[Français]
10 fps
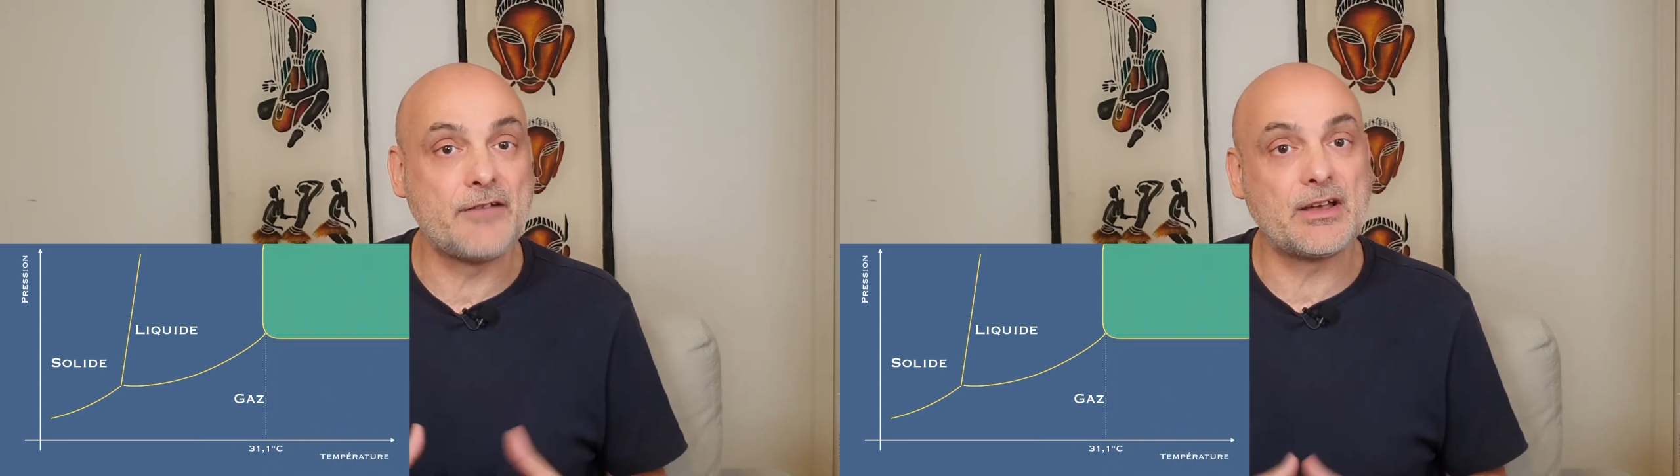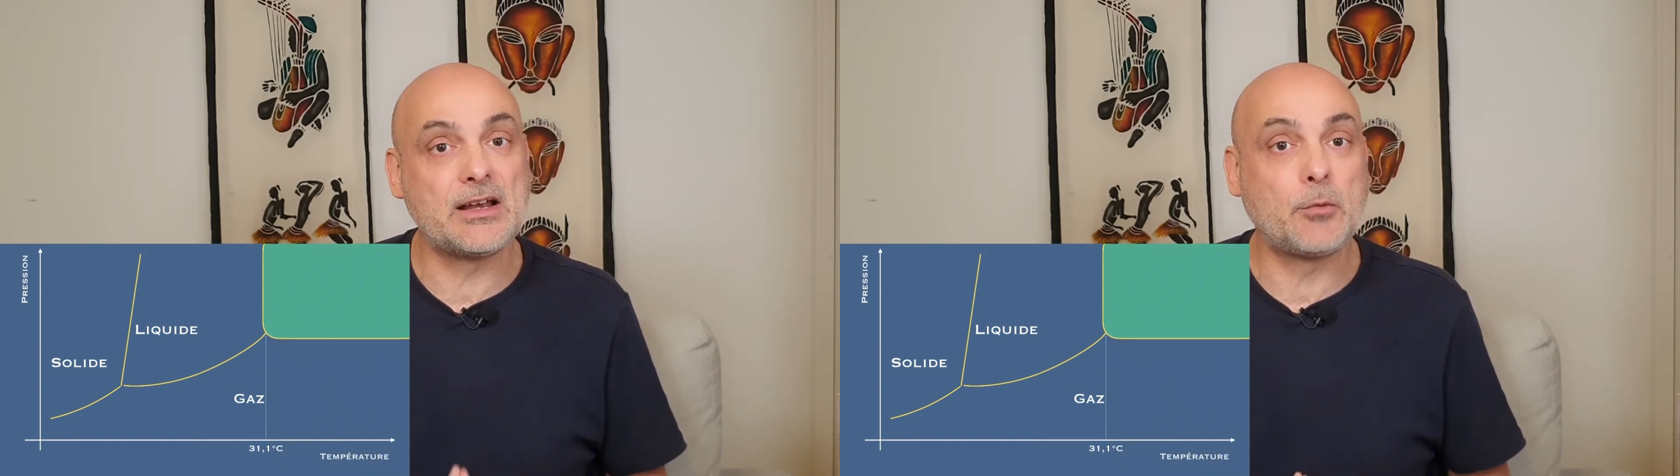
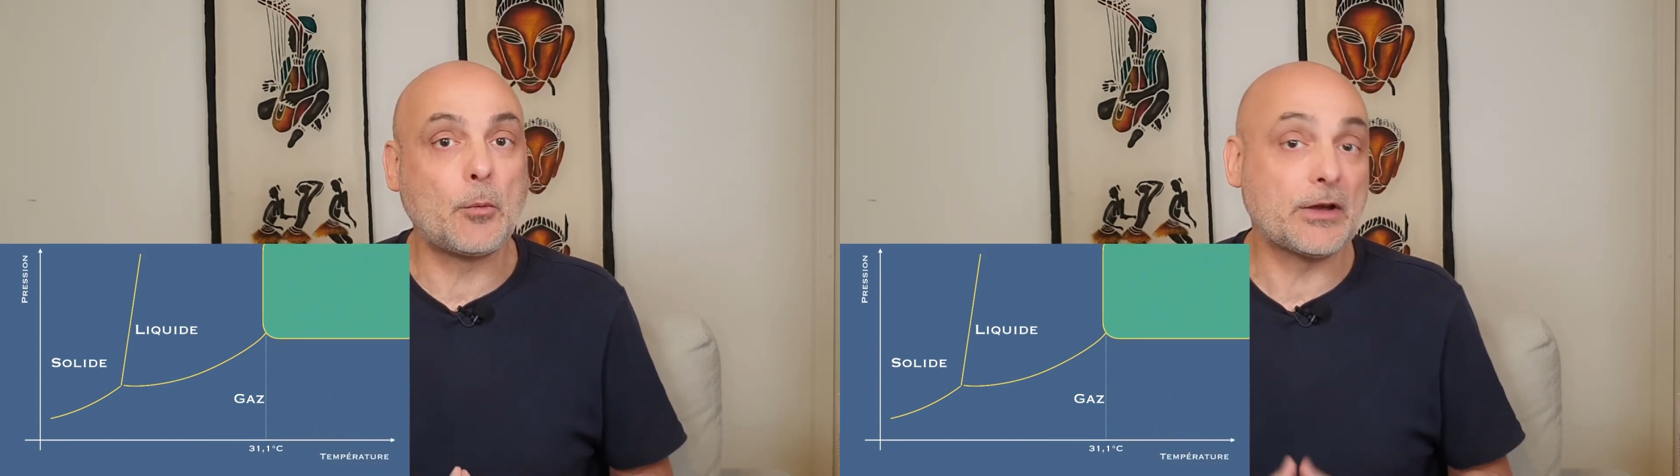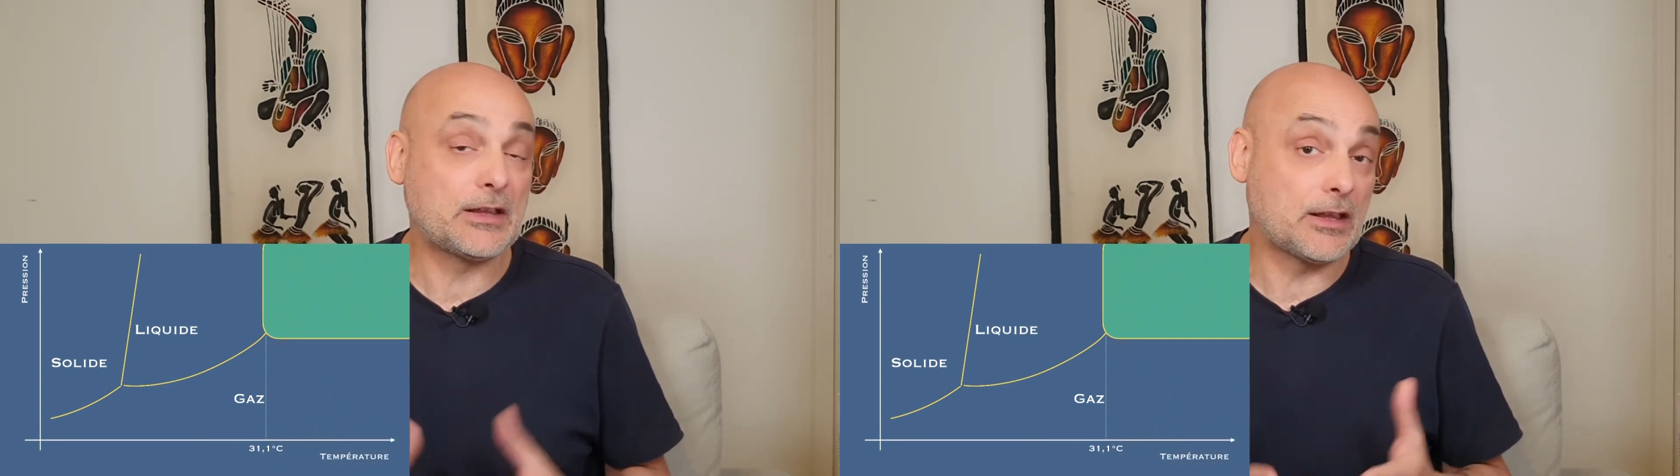avec les
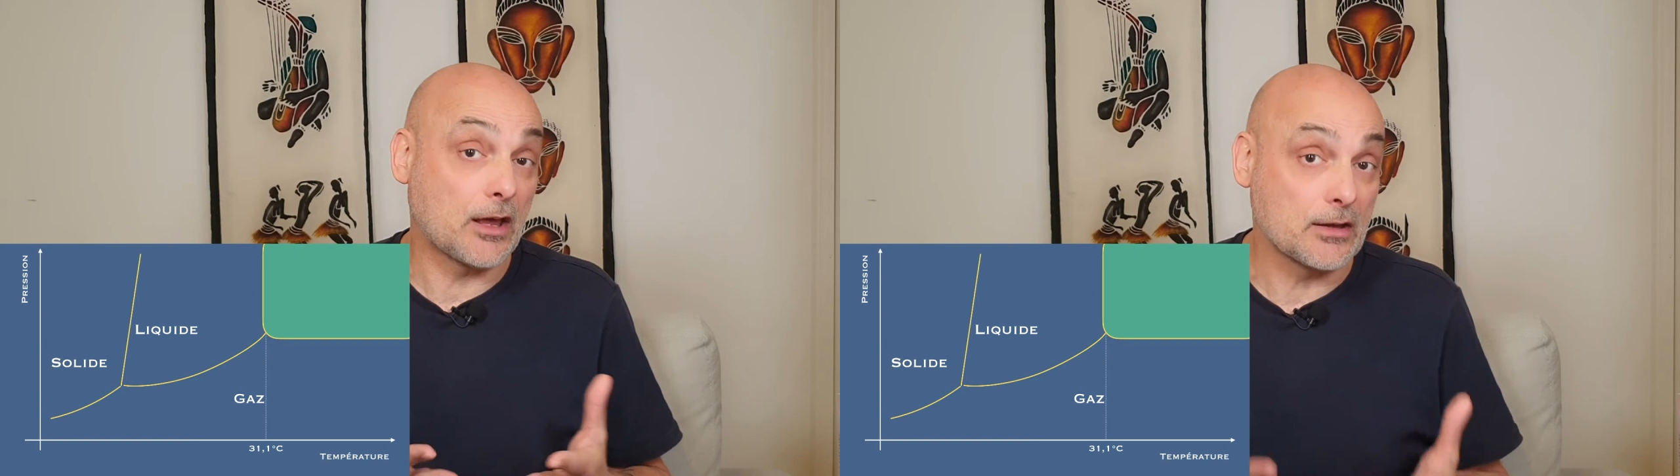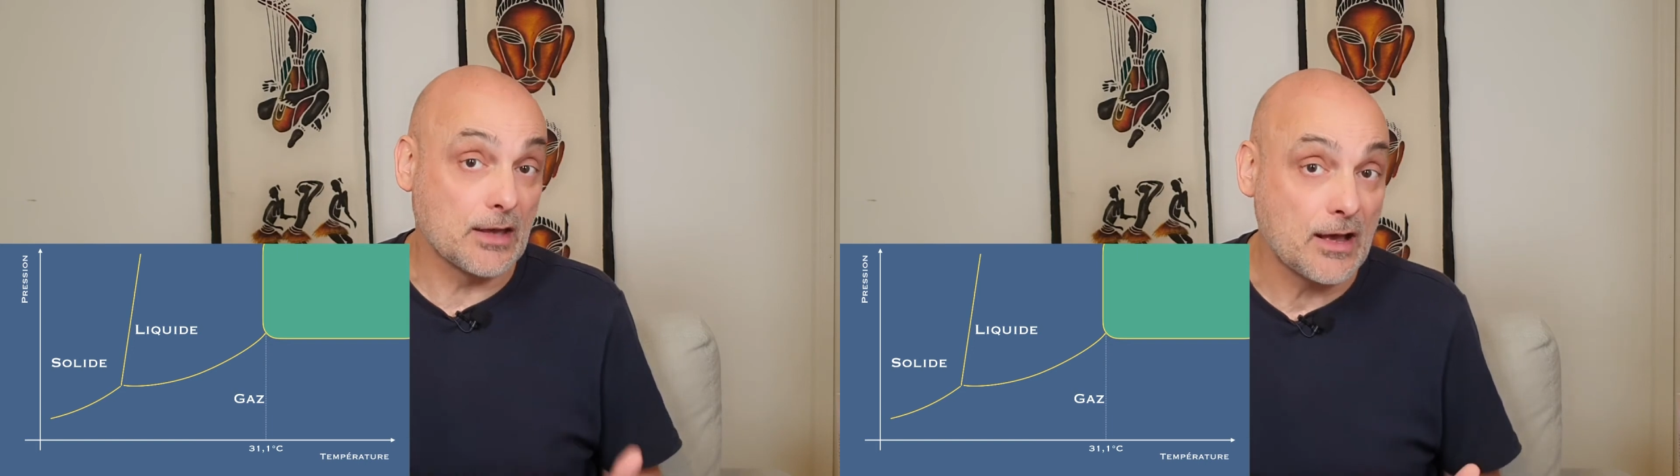propriétés
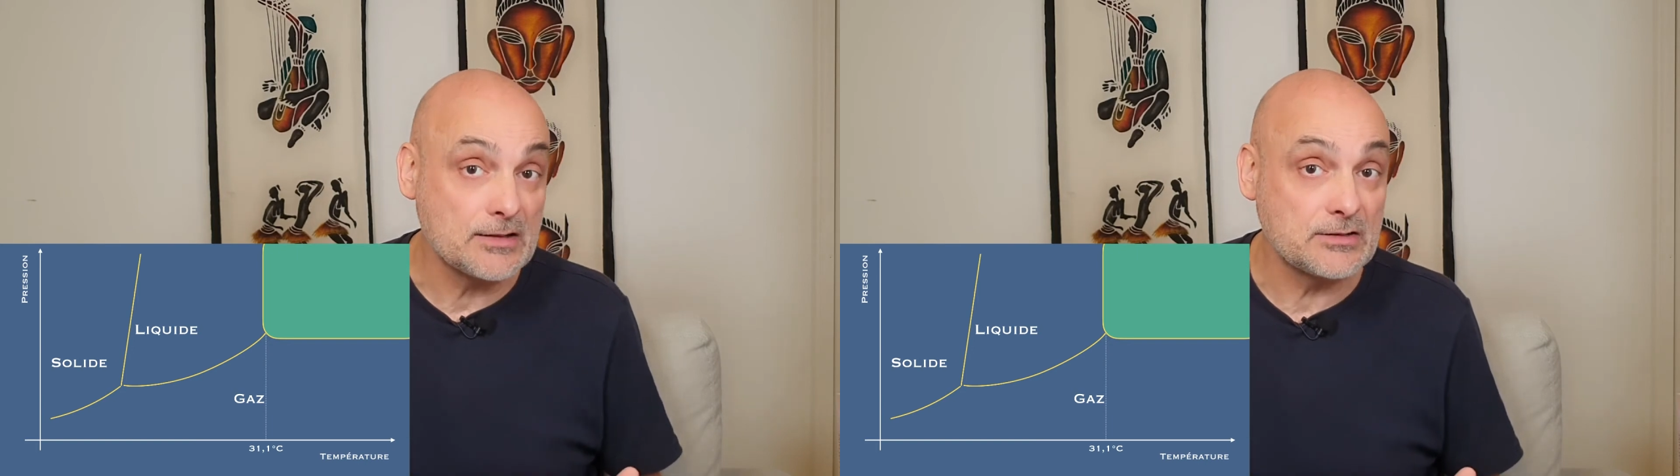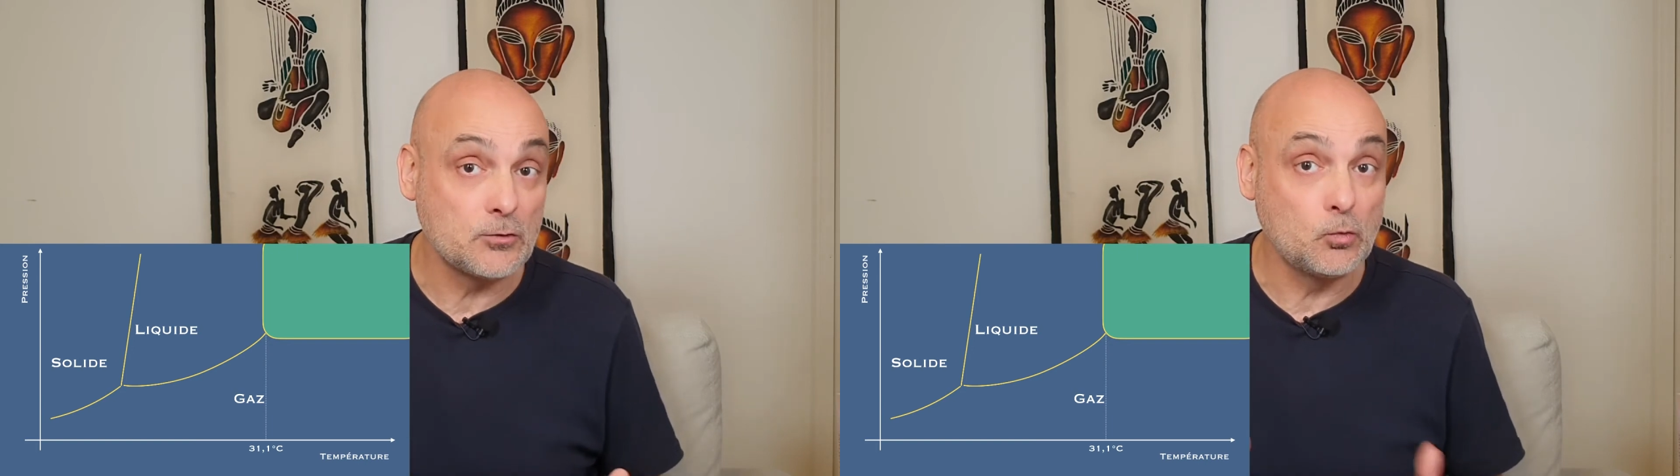d'un gaz,